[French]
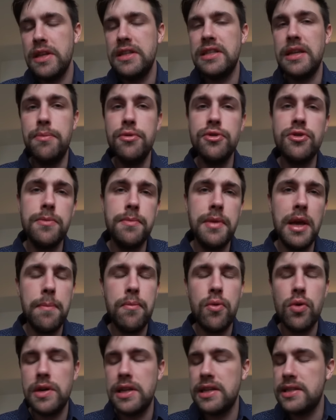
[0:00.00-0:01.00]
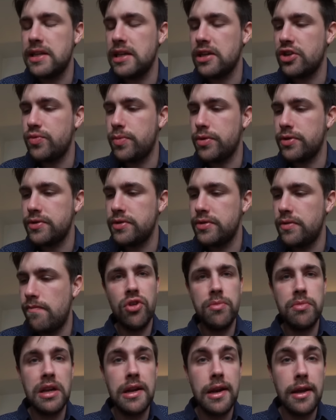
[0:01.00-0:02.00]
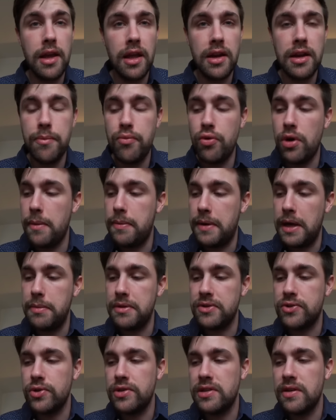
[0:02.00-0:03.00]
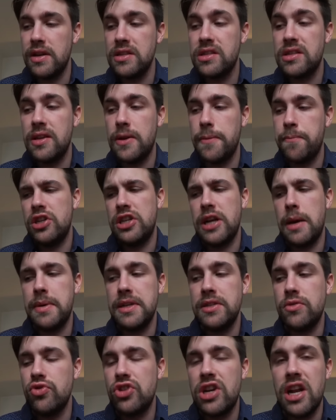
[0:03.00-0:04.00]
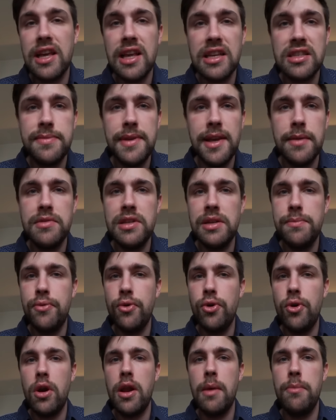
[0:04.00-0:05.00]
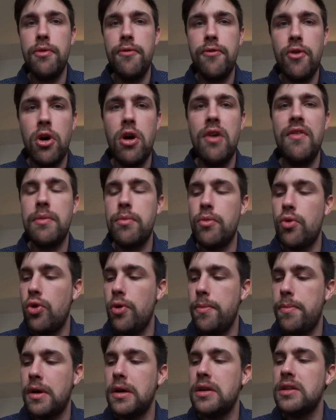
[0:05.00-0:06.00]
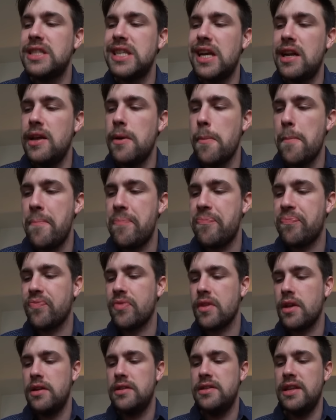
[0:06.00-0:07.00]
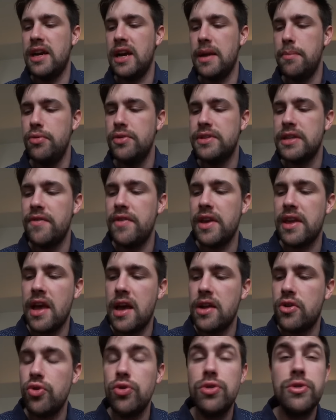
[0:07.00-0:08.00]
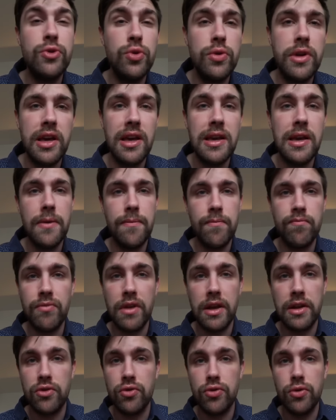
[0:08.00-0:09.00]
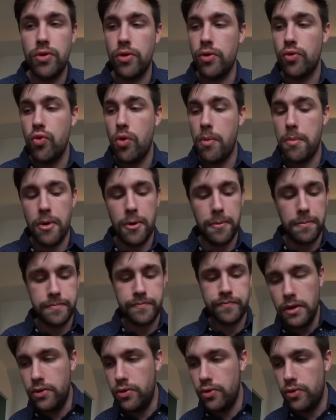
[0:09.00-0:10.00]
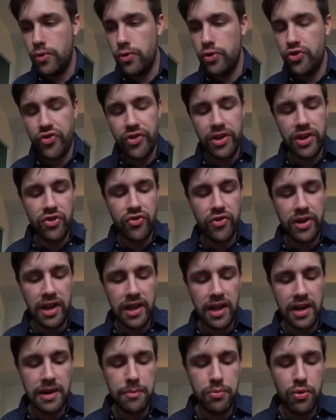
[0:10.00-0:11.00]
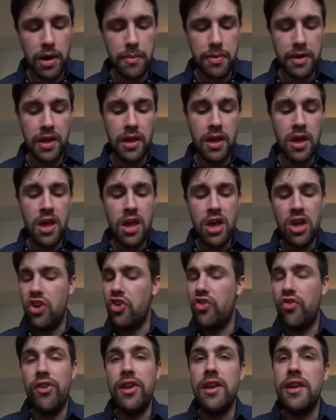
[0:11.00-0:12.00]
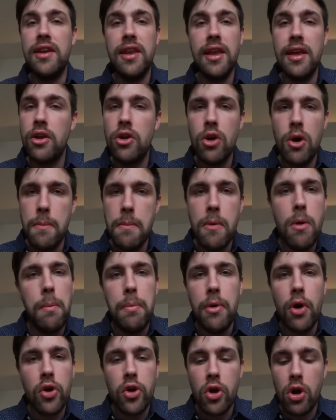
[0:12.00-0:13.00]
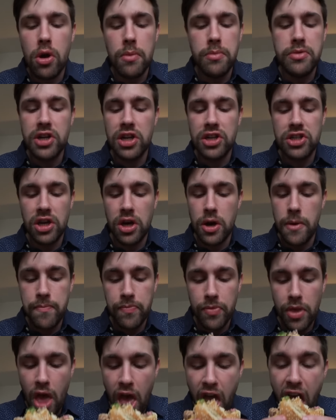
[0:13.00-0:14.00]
C'est plus une bière pour le dessert, je pense. Je vais peut-être la garder pour après parce que c'est vrai que c'est. J'ai l'impression que je la gaspille un petit peu en la buvant avec mon repas salé. C'est plus avec un truc sucré, un truc gourmand. Du coup, je vais, je vais la garder pour après. Je vais dégommer mon burger comme Jaja.